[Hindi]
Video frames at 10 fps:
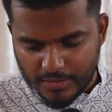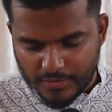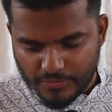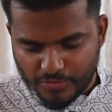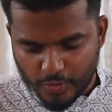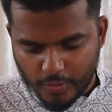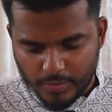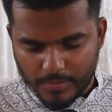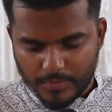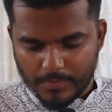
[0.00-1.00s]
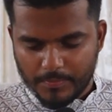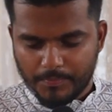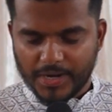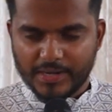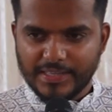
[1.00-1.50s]
जो
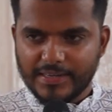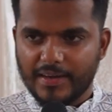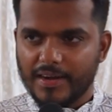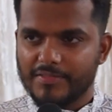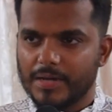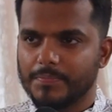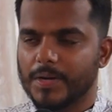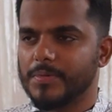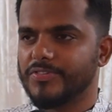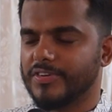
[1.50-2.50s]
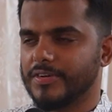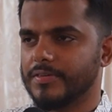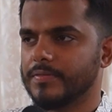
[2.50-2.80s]
प्रगति करने वाला परमेश्वर है